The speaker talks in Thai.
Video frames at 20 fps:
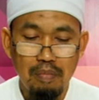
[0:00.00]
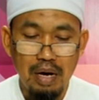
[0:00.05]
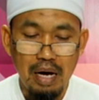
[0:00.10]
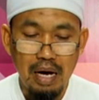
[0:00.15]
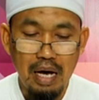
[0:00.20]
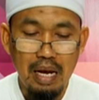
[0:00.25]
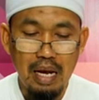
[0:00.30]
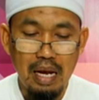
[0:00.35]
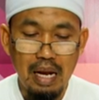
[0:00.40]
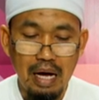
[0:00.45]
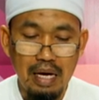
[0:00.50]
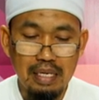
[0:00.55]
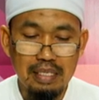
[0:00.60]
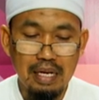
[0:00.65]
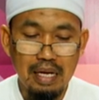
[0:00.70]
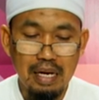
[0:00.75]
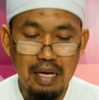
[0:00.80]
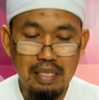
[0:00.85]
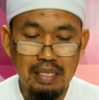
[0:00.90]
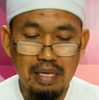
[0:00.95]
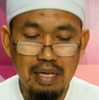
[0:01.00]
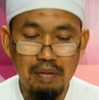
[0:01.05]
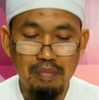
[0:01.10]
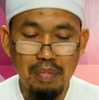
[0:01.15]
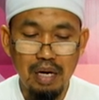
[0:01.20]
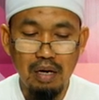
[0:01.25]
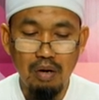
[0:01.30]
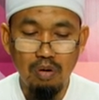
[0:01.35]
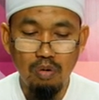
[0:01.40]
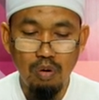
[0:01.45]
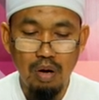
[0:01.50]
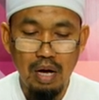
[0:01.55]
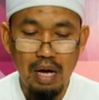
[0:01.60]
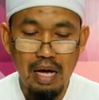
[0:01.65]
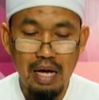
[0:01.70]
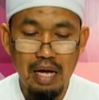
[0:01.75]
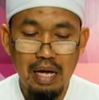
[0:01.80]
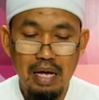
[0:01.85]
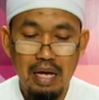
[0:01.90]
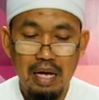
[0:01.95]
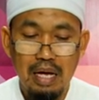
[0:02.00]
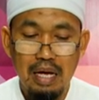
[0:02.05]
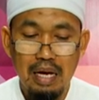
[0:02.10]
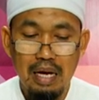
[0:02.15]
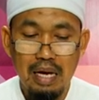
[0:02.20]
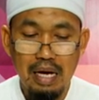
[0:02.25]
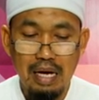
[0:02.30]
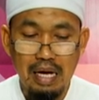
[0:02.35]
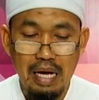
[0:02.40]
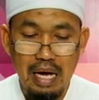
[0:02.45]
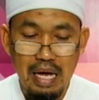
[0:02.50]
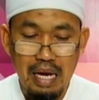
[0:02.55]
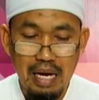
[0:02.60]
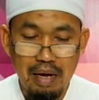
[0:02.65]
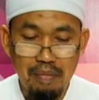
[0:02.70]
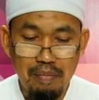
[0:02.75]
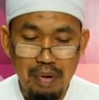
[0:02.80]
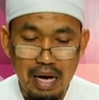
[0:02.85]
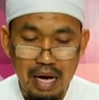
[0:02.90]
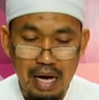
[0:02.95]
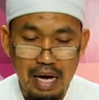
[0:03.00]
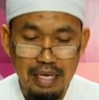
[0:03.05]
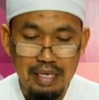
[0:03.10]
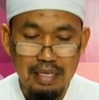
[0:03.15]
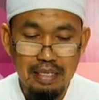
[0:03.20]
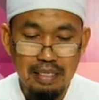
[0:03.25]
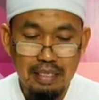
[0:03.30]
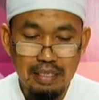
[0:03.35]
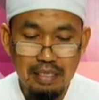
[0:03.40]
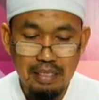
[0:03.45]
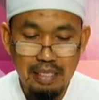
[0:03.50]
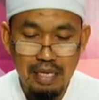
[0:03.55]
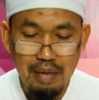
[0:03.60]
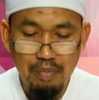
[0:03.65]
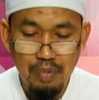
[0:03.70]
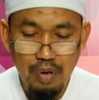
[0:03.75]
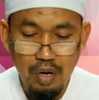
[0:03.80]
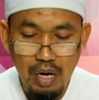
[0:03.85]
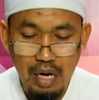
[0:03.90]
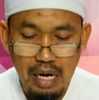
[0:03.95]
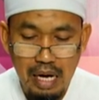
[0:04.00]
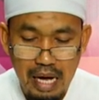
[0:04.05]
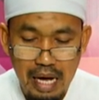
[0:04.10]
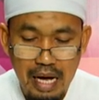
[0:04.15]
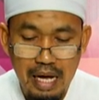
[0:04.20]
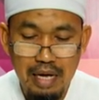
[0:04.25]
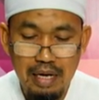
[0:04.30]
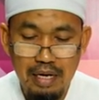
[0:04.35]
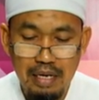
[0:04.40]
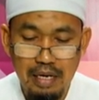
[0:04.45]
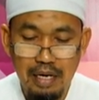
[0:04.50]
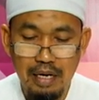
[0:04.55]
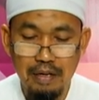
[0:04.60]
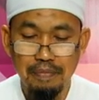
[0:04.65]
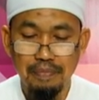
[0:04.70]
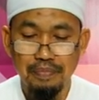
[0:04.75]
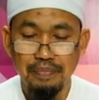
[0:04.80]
มาอัลอาจัลติลมักรูฮะและการละหมาด10รอกอะห์นะ